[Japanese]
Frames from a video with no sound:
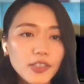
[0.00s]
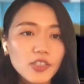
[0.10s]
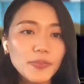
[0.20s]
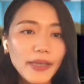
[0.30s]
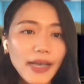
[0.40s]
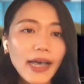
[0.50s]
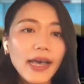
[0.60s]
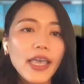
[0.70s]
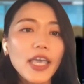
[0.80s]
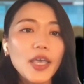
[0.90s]
1つ目が、
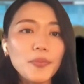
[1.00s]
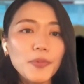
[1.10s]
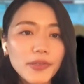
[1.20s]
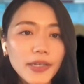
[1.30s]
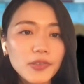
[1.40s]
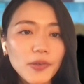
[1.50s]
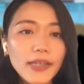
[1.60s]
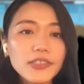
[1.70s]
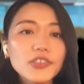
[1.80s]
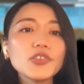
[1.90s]
プロダクト
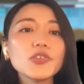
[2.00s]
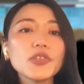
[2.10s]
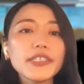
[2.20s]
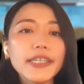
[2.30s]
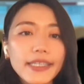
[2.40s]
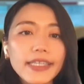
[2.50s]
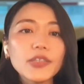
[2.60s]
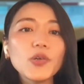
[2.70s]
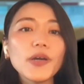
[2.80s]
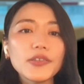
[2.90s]
が中長期的
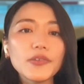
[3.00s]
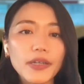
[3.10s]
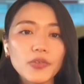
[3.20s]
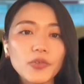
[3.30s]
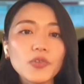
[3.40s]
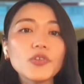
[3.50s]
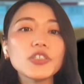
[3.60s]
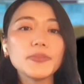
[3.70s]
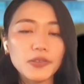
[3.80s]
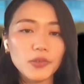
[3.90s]
にどうあるのかというのを
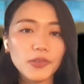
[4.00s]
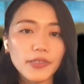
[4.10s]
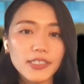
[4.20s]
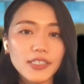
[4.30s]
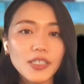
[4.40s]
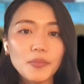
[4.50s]
示すことです。